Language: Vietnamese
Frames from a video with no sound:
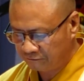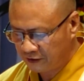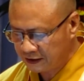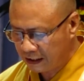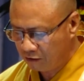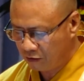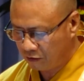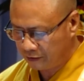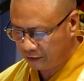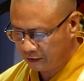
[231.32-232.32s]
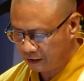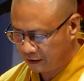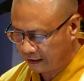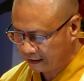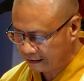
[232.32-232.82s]
với giáo hội
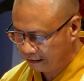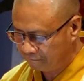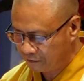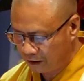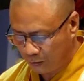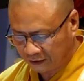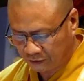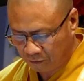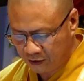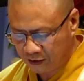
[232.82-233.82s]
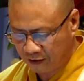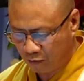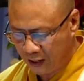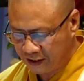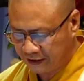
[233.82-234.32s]
ở các địa phương hoặc trung ương
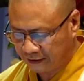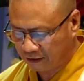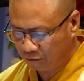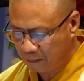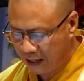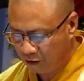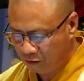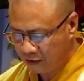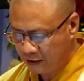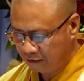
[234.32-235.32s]
hoan hỷ thông báo